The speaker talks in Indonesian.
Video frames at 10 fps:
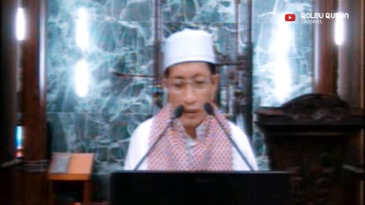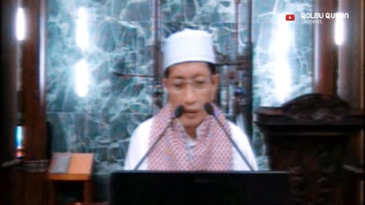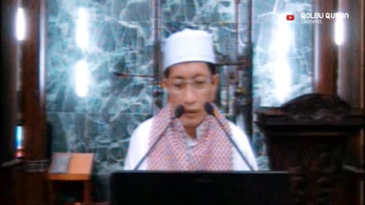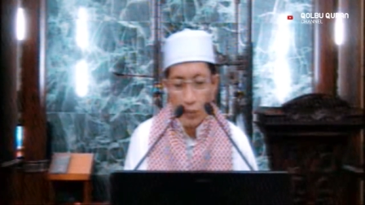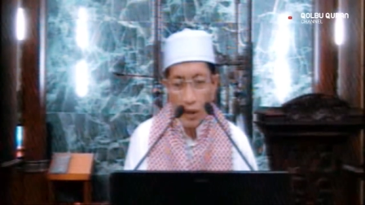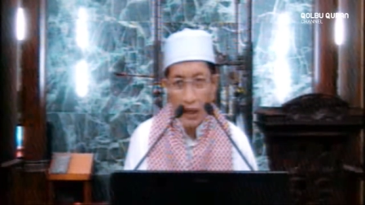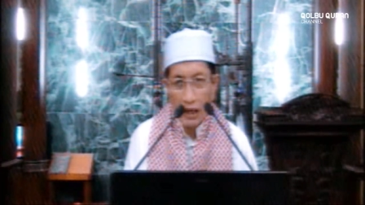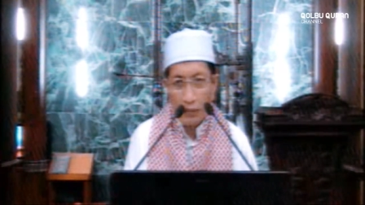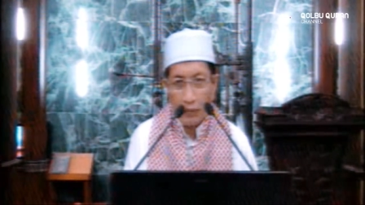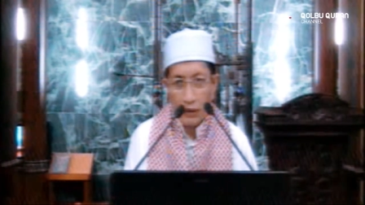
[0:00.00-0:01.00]
e,
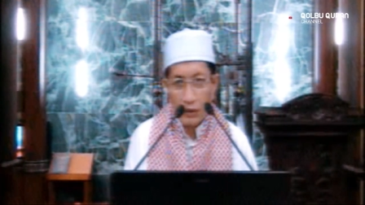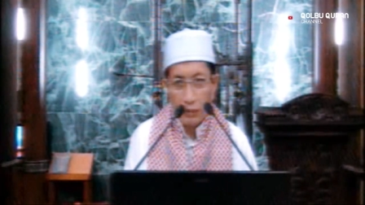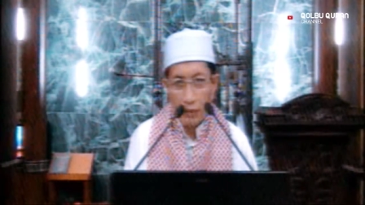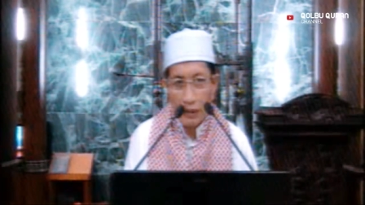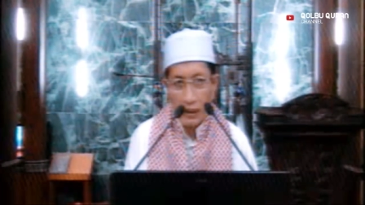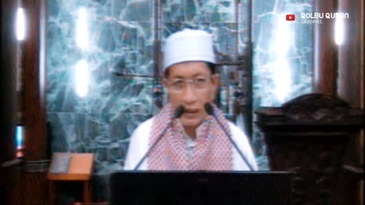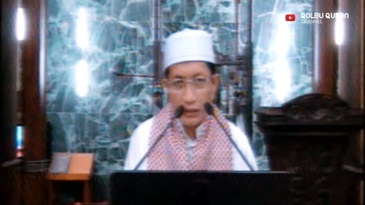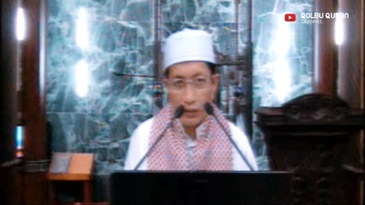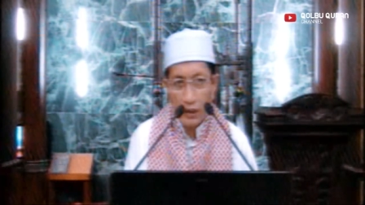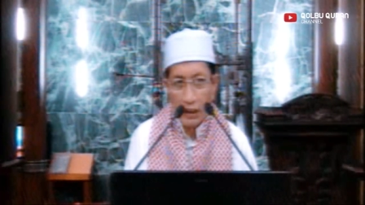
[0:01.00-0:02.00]
mualaf itu memang
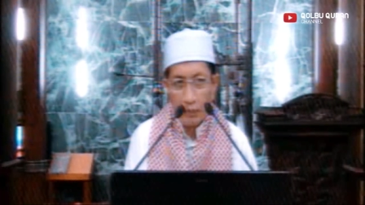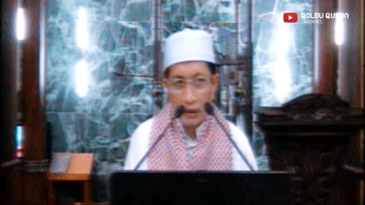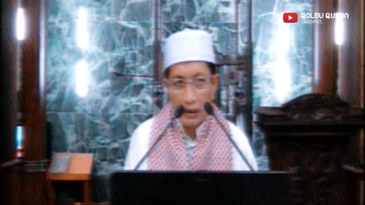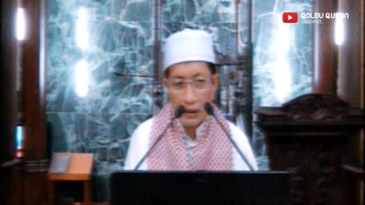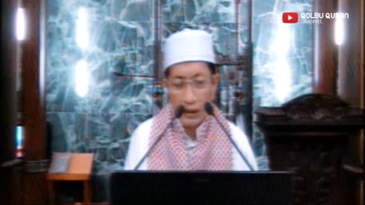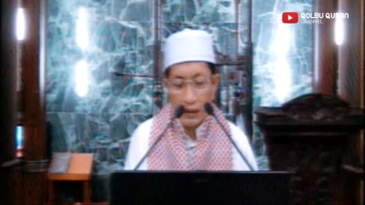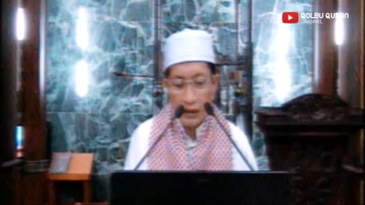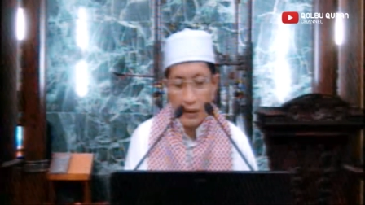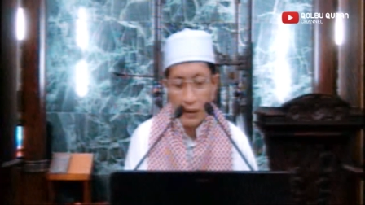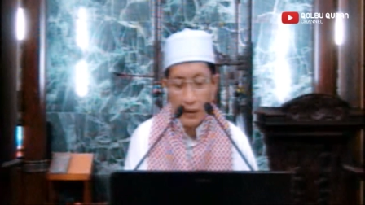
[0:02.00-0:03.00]
dianjurkan mandi
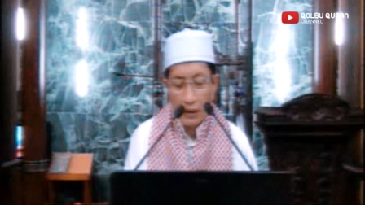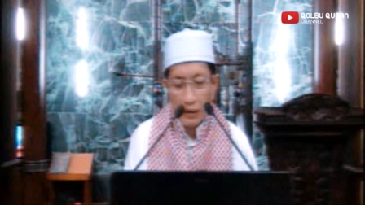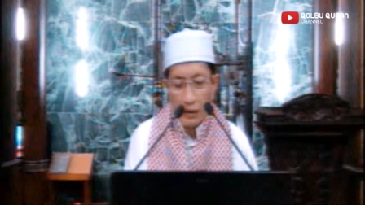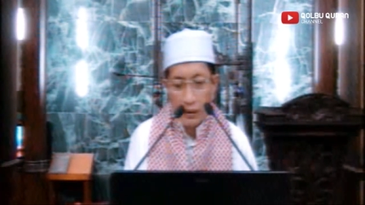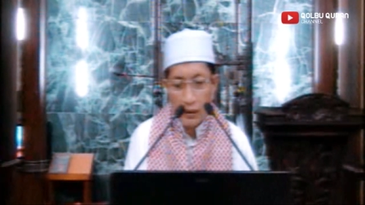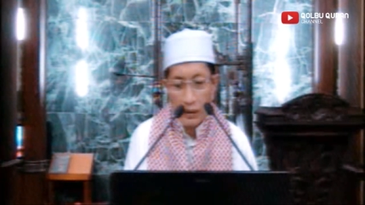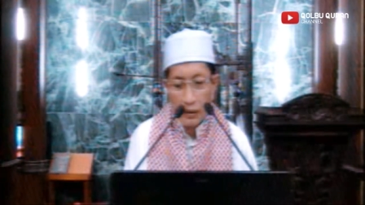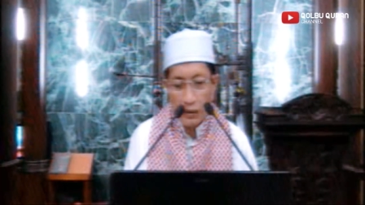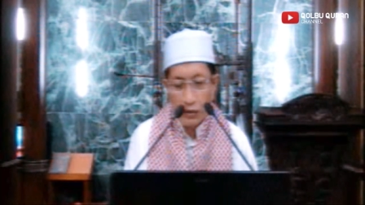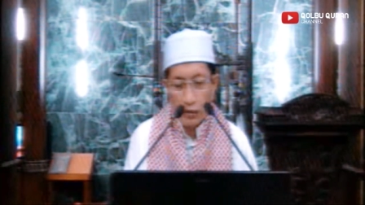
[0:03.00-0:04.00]

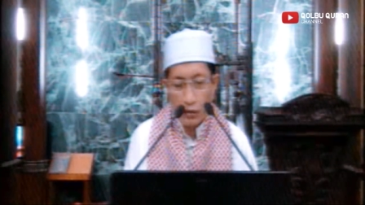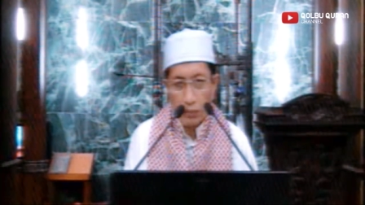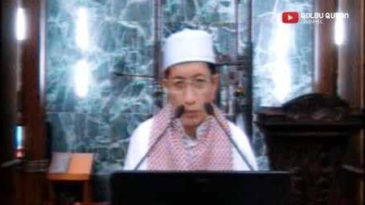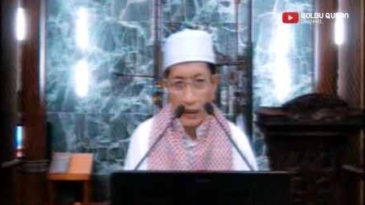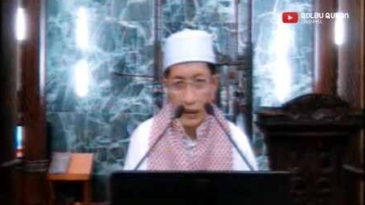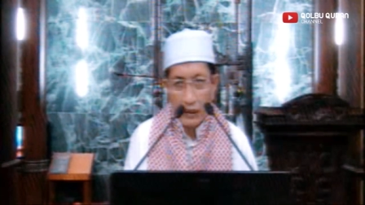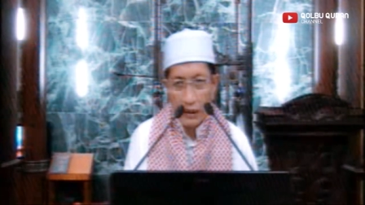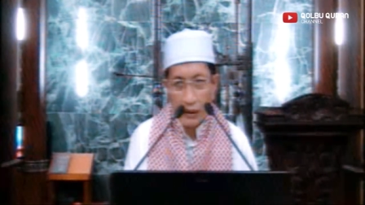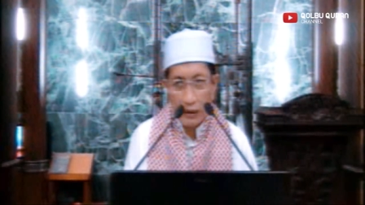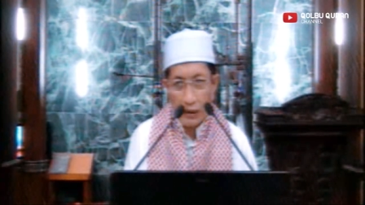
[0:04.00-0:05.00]
junub
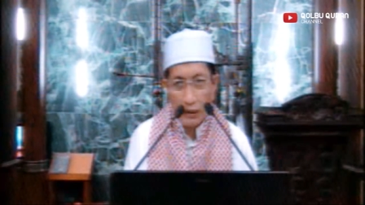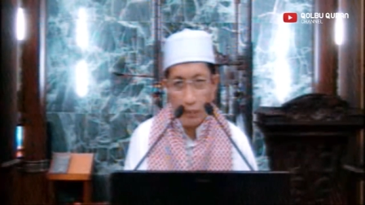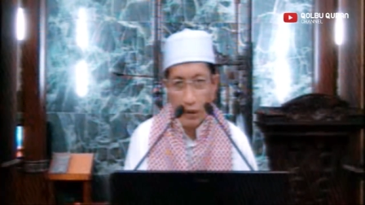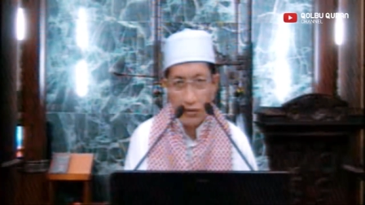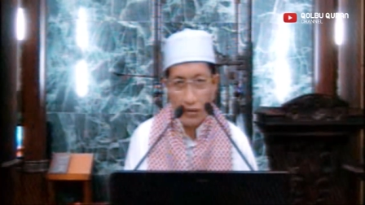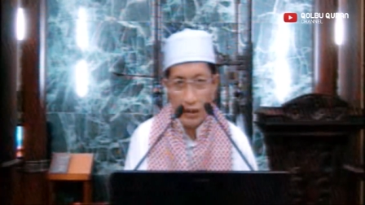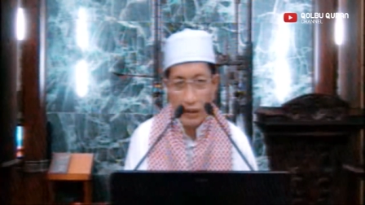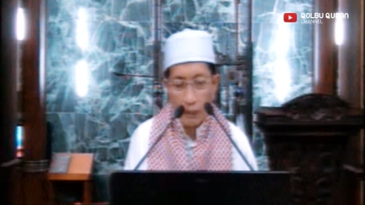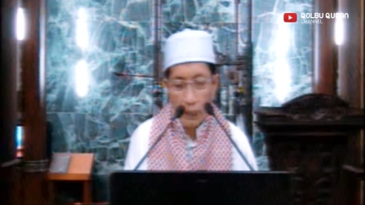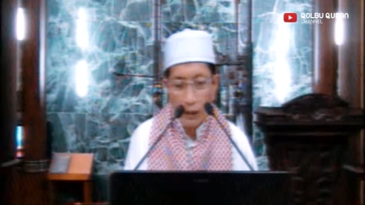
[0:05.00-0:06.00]
mandi bersih
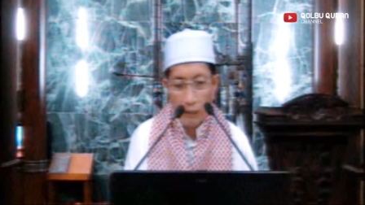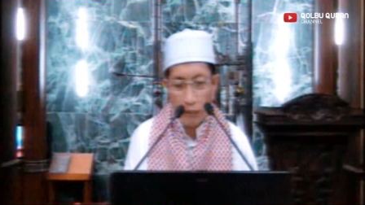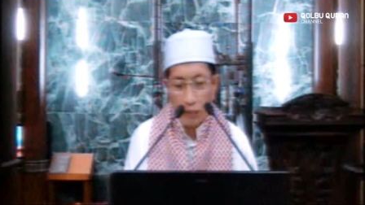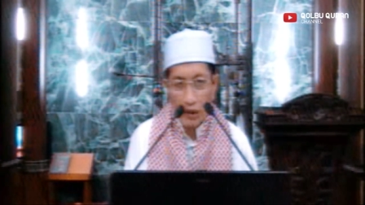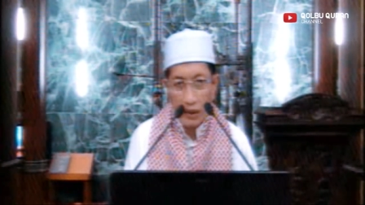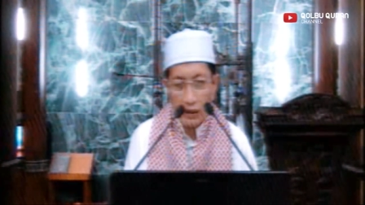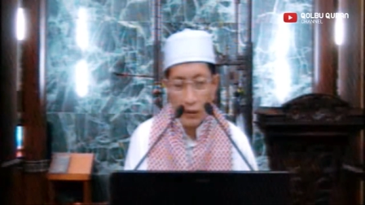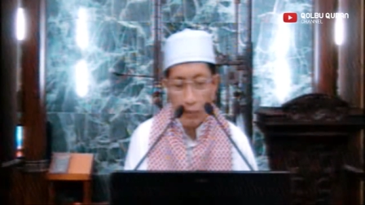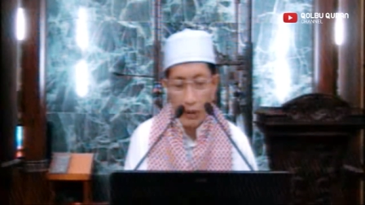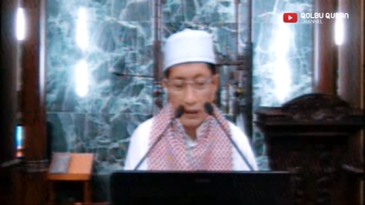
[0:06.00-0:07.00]
mandi
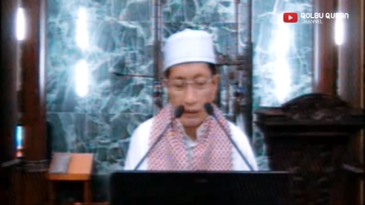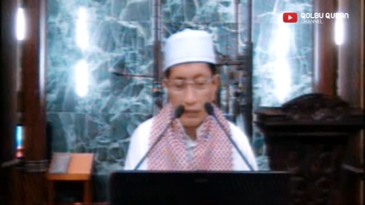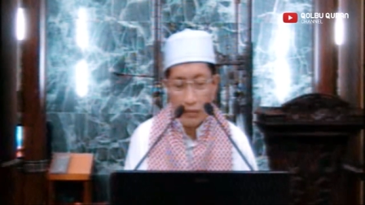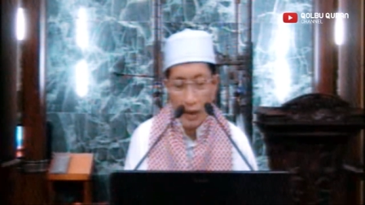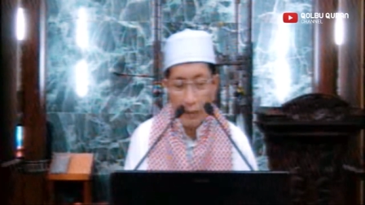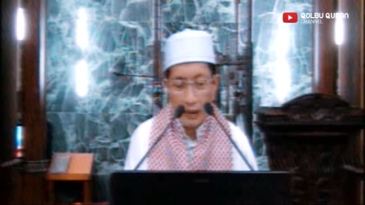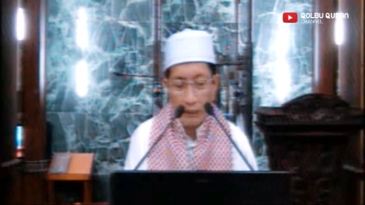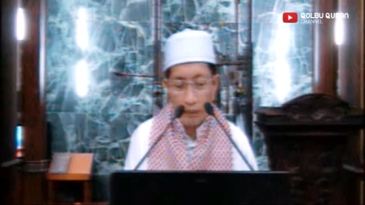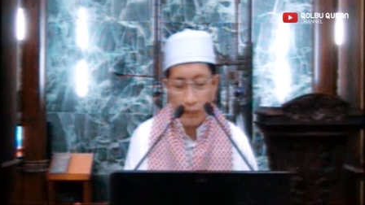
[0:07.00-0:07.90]
taubat sama.